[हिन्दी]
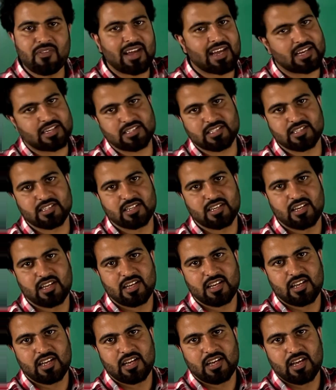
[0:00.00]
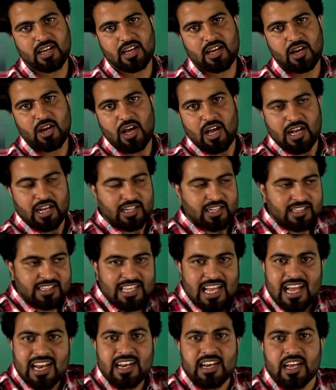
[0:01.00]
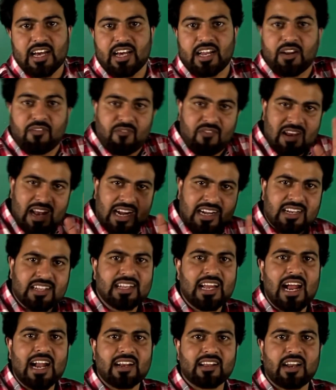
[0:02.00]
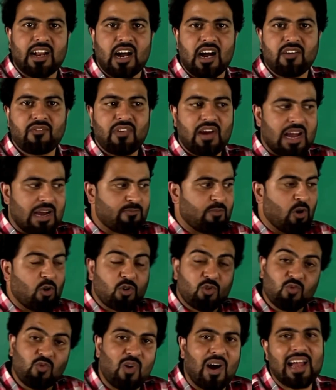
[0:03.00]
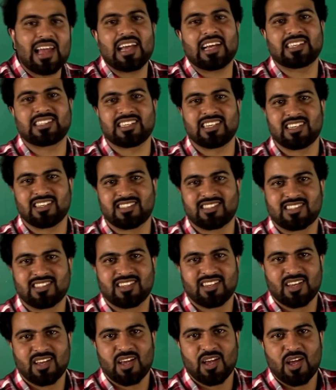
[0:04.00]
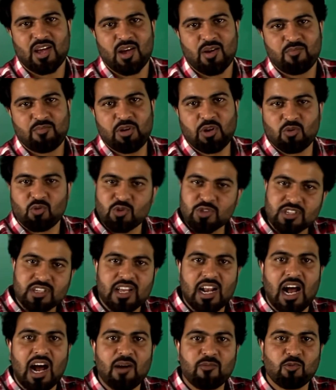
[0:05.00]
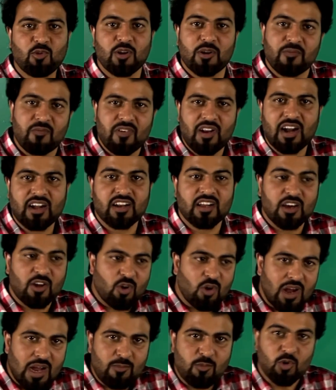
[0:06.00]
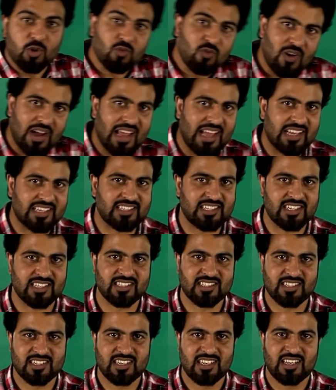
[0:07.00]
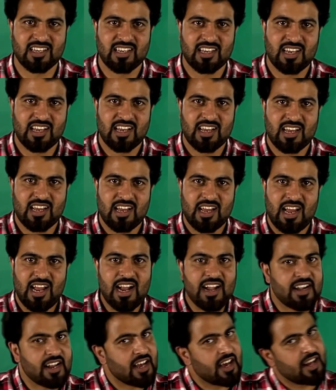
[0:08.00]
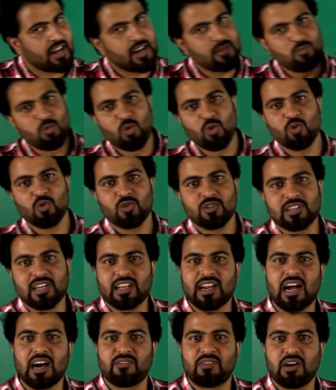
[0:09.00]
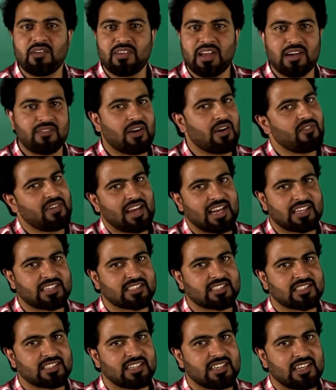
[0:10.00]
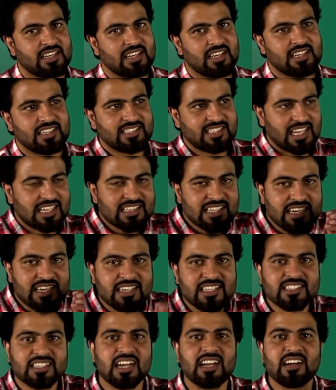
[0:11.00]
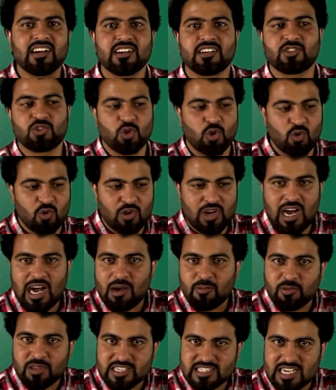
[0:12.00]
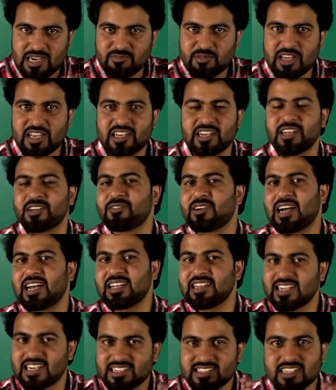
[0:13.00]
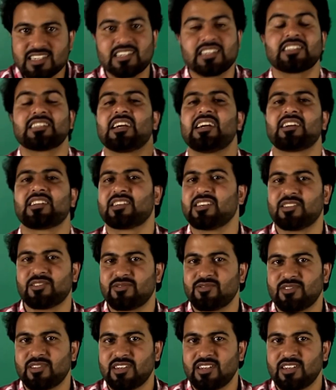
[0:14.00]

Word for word: ऑफ एक्स देन रिफ्लेक्ट दैट ग्राफ अबाउट वाई एक्सिस फिर उस ग्राफ को रिफ्लेक्ट करो अबाउट वाई एक्सिस एंड रिमूव द ग्राफ ऑफ एफ ऑफ एक्स देन द डिजायर जो आपके सामने कर्व आई दैट द डिजायर करो